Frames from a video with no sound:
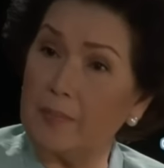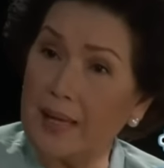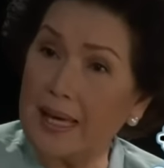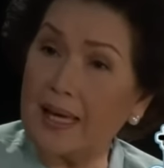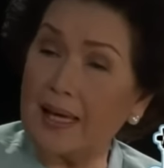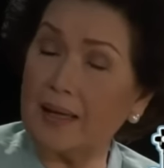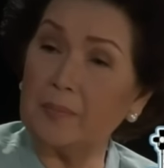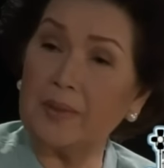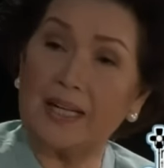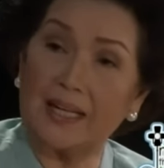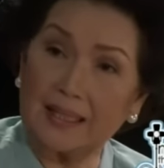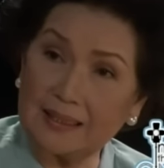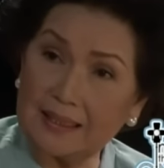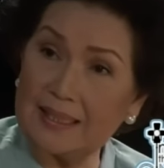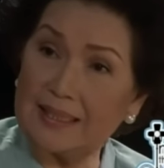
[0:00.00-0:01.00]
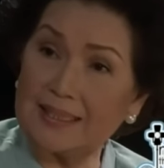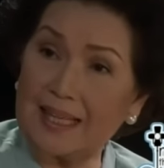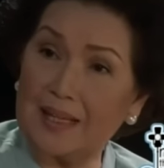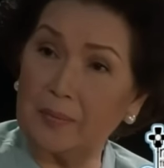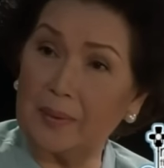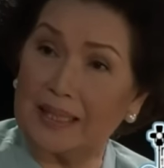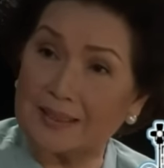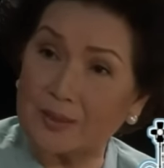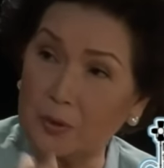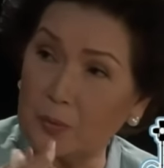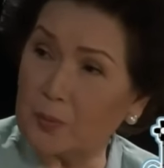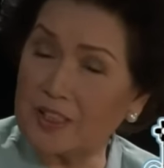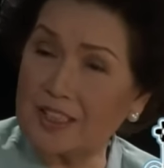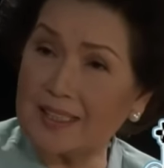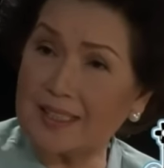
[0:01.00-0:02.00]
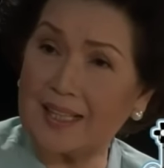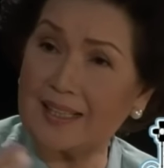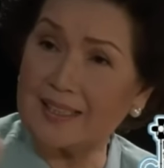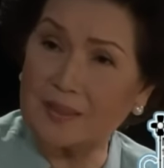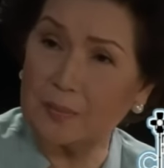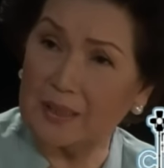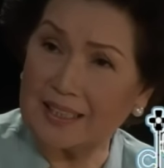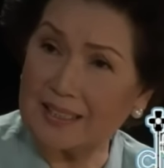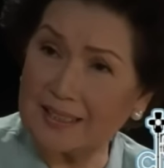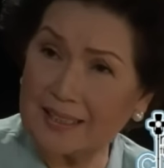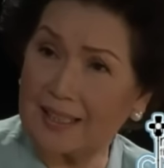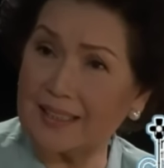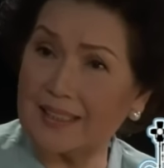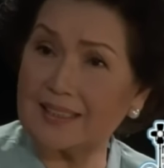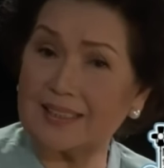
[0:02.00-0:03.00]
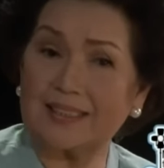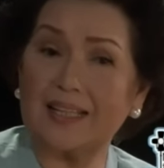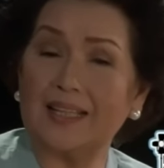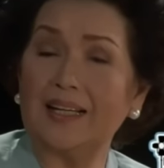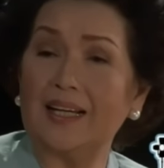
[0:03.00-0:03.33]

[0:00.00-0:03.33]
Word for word: kami, mga artista, mga superstars, mga stars,